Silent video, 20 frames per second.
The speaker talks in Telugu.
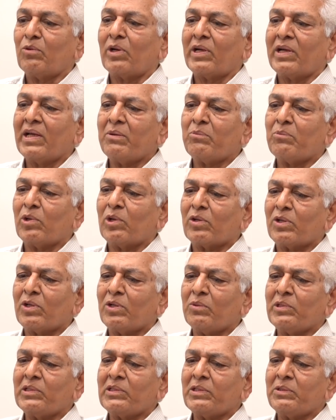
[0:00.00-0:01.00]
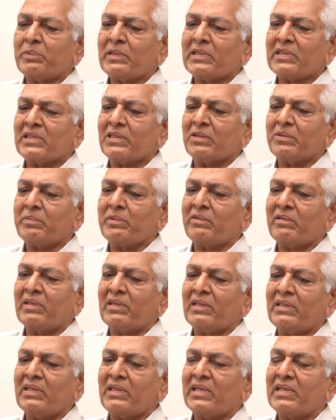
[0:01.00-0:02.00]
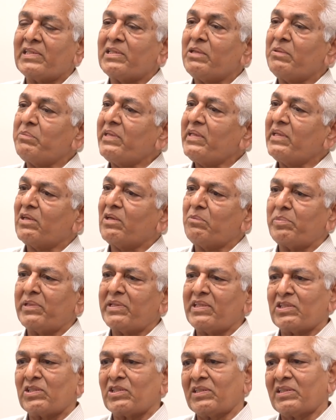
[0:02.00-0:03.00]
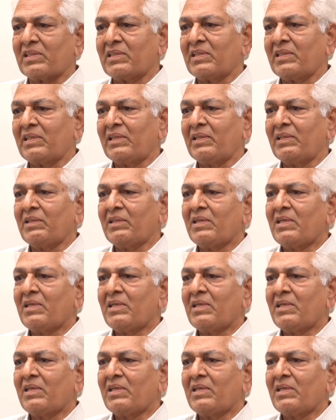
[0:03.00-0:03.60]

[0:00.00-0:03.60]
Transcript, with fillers: ఒకే మొట్టమొదటి పరిషత్ మేము వెళ్ళింది హెచ్ఎంటీ కాంపిటీషన్స్కి అండి